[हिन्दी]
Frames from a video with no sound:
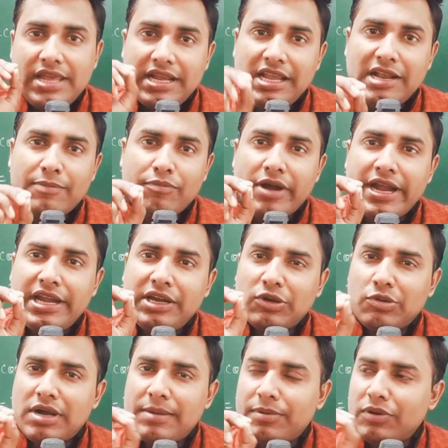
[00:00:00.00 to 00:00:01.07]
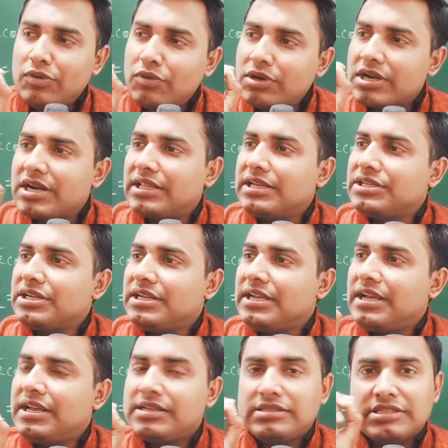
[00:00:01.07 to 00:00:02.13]
तो एक एक पॉइंट को आप नोट करते
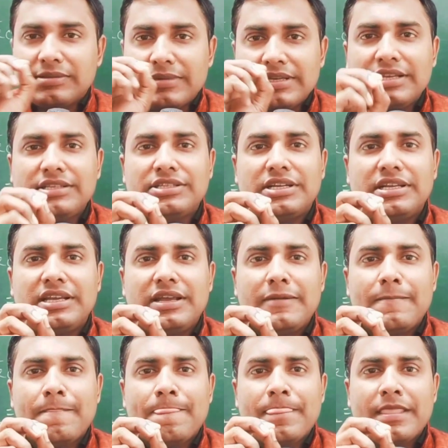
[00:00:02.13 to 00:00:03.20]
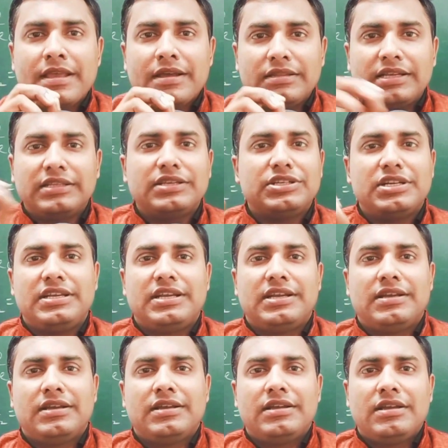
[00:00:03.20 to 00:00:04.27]
चलिए समझते चलिए देखते
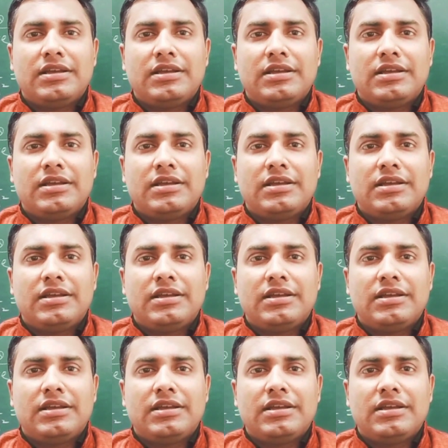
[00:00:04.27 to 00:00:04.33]
चलिए